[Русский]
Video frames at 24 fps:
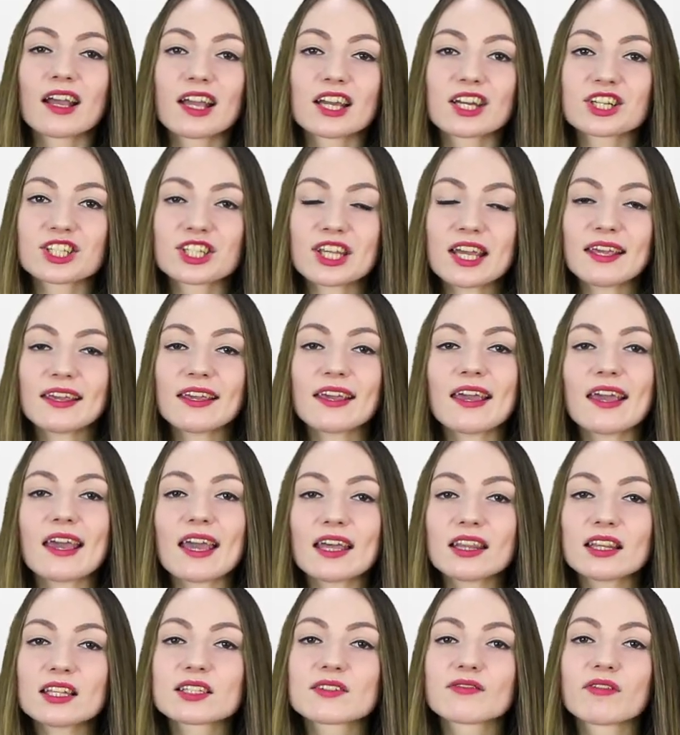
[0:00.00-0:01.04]
Хэштеги —
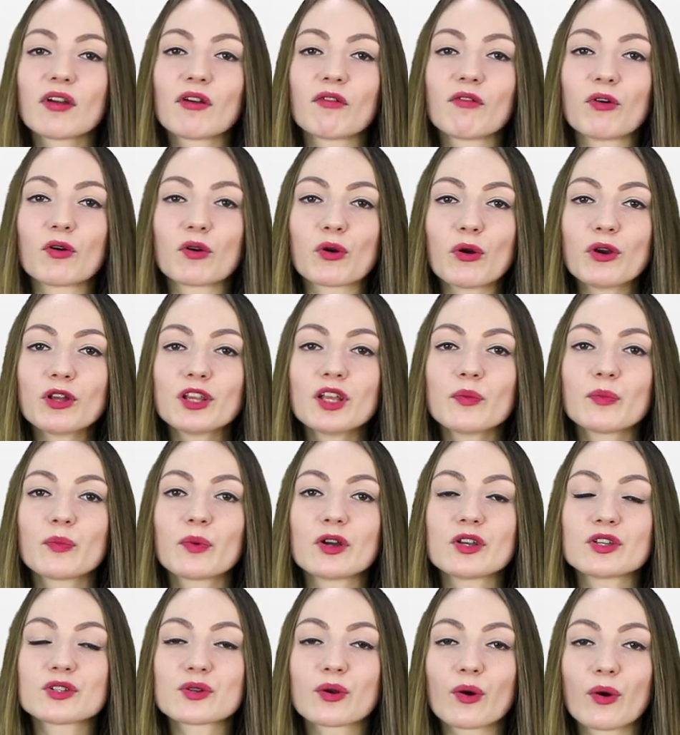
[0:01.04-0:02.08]
это своего рода
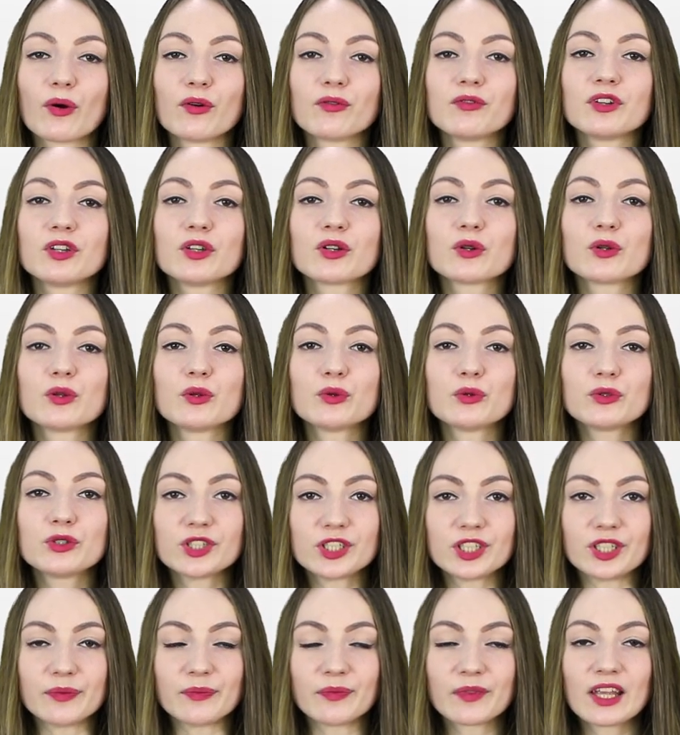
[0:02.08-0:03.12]
поисковые
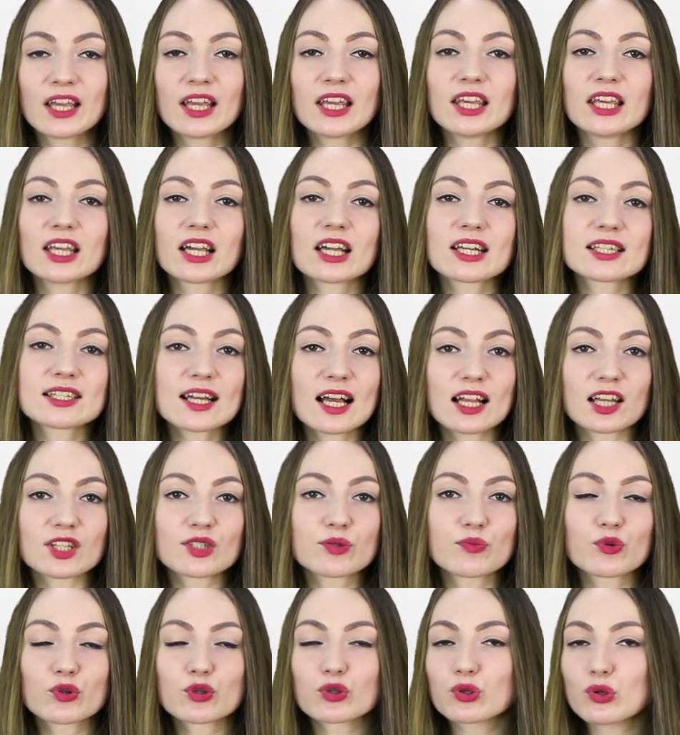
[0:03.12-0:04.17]
ключи. И
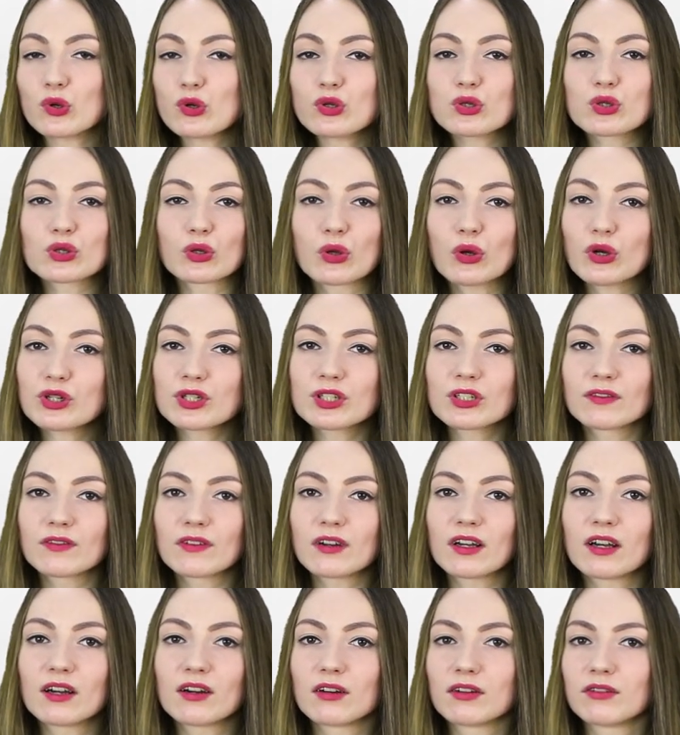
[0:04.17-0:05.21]
казалось бы, что
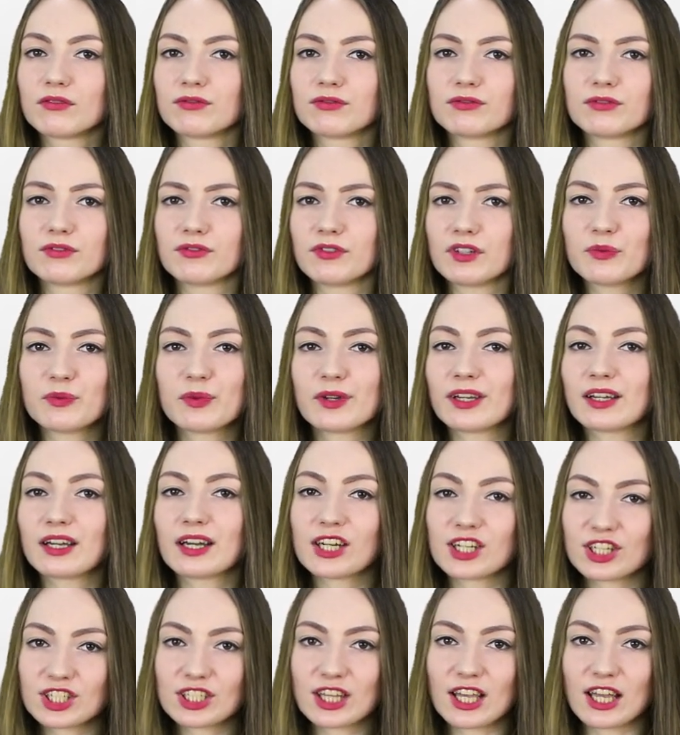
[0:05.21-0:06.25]
сложного в выборе
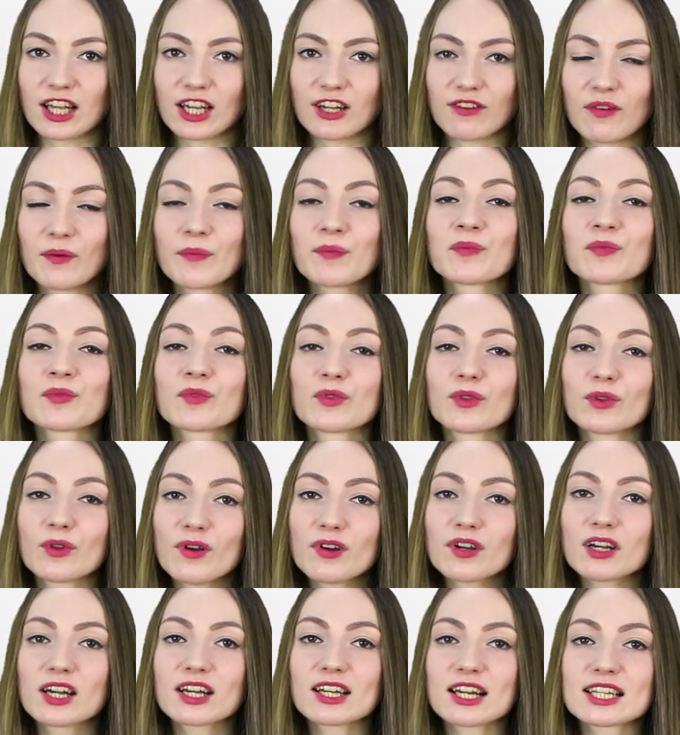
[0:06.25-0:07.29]
хэштегов.
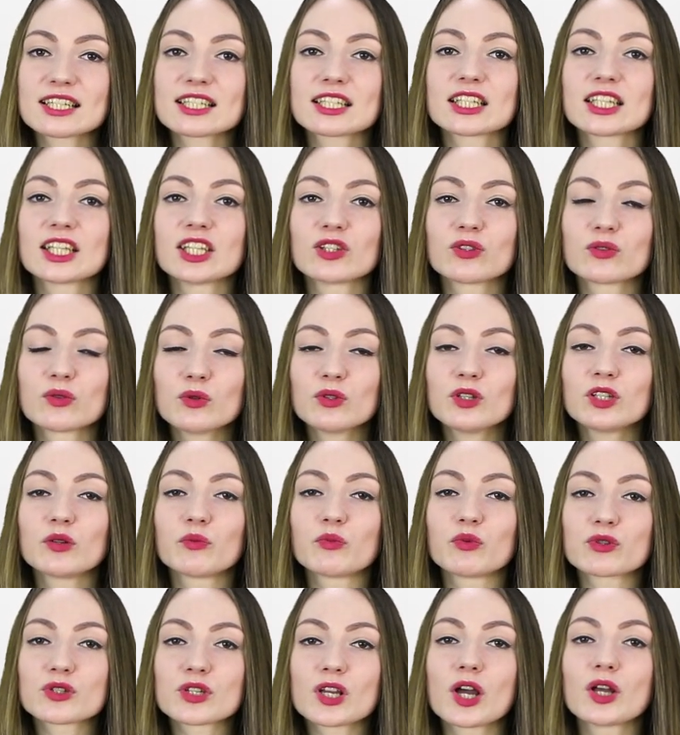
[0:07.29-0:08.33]
Но как раз таки тут
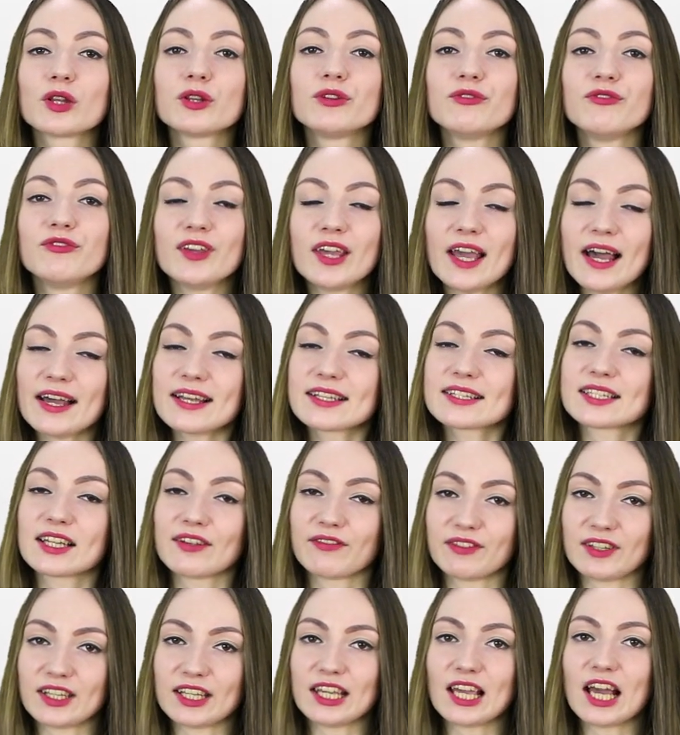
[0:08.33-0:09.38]
допускают две
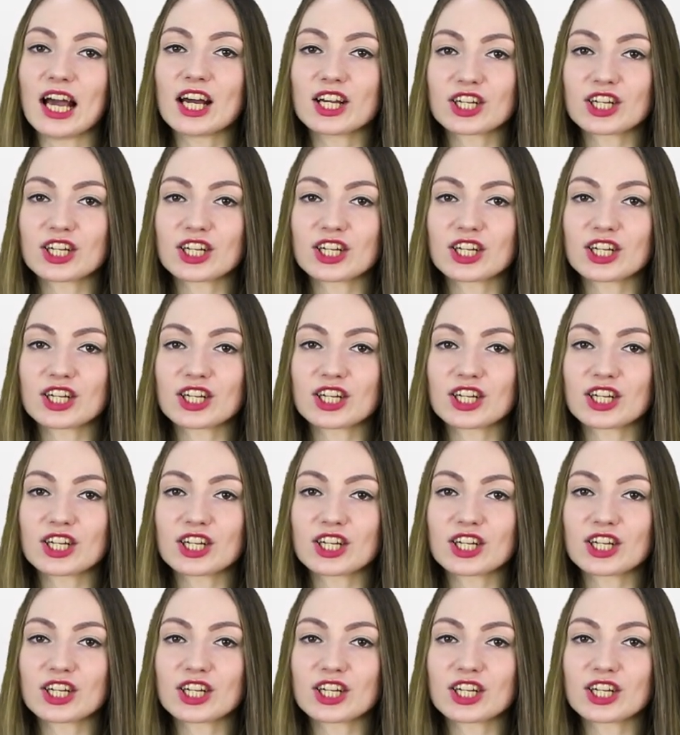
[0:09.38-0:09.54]
основные